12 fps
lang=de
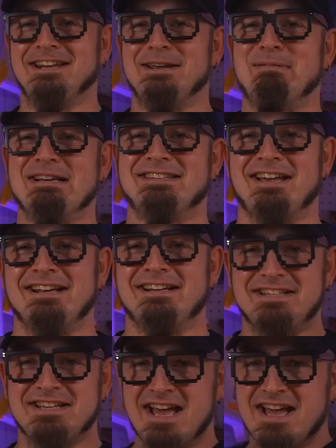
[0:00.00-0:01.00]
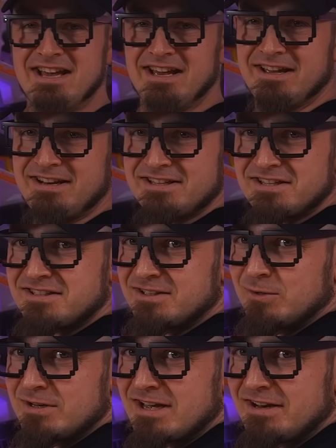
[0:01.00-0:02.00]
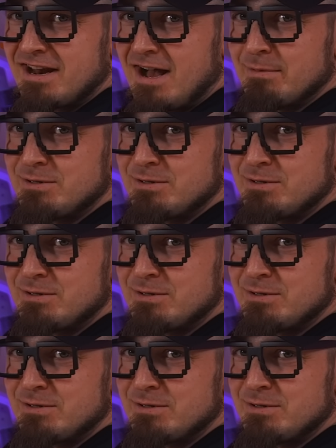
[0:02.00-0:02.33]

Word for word: nee, passt eigentlich. Äh, da ist jetzt natürlich an den Armen